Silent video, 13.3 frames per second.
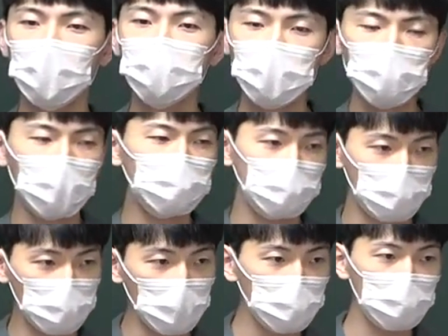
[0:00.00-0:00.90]
1시간 반 주고
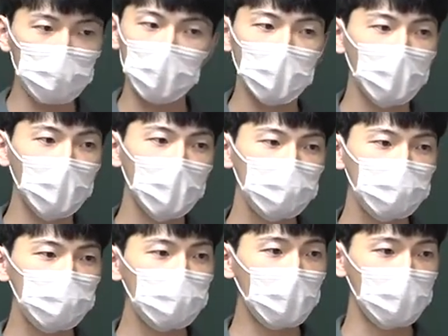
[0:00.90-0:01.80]
문제 푸는 게
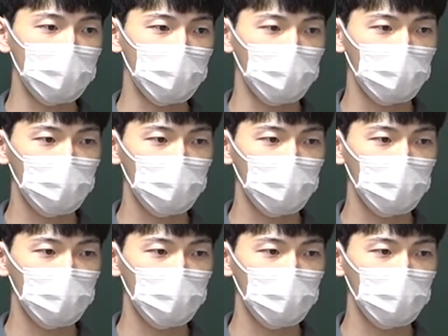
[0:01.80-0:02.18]
수능이 아니에요.